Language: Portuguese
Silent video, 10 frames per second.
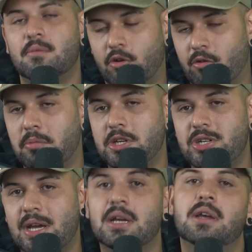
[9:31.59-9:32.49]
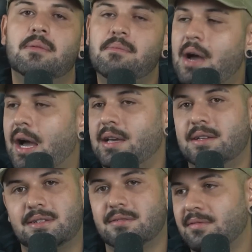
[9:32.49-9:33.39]
Provavelmente é. Mas aí não mas, passa
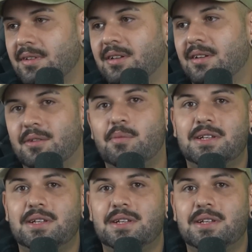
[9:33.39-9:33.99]
algo errado também.